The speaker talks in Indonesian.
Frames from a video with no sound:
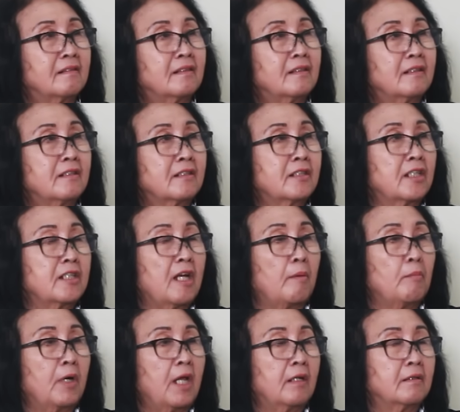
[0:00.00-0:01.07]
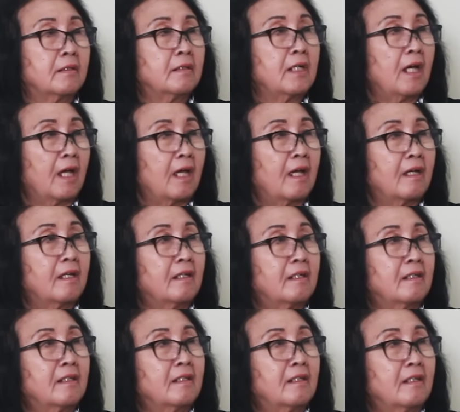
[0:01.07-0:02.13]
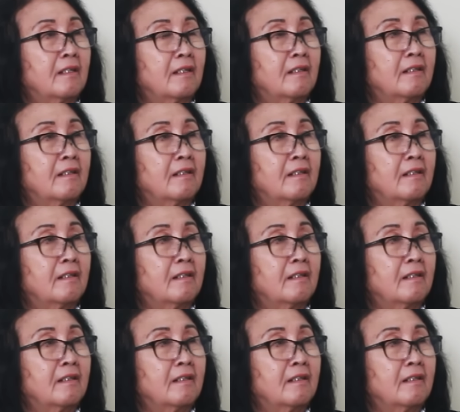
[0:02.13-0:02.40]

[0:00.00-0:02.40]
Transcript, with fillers: Bukan Sejak SP2 bulan, HP pertama iya. yang saya lihat nih.